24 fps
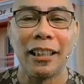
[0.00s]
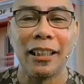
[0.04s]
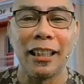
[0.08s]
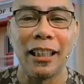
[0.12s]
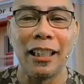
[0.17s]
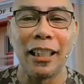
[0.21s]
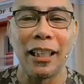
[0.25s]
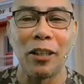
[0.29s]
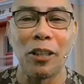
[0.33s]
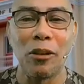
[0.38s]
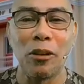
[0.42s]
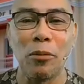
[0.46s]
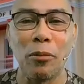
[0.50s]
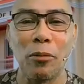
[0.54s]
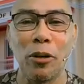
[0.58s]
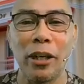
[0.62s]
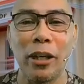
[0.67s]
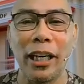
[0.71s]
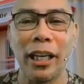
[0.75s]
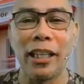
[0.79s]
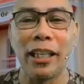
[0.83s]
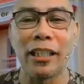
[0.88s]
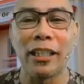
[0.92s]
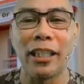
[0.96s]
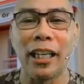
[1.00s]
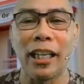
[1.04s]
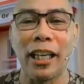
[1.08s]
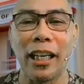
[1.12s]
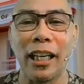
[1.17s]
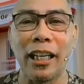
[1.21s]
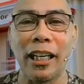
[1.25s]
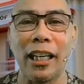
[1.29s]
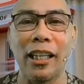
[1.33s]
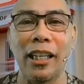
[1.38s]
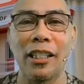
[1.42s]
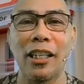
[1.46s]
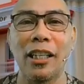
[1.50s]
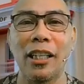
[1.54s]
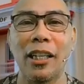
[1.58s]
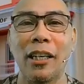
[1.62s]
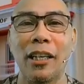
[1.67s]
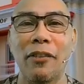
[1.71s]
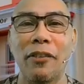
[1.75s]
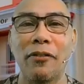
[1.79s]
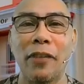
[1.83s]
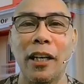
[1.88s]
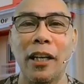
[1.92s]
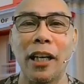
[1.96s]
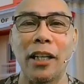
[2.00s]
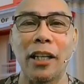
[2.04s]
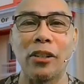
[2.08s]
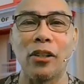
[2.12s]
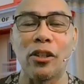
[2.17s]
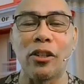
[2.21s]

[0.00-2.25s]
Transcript: Uh, good morning sa kay Engineer Felix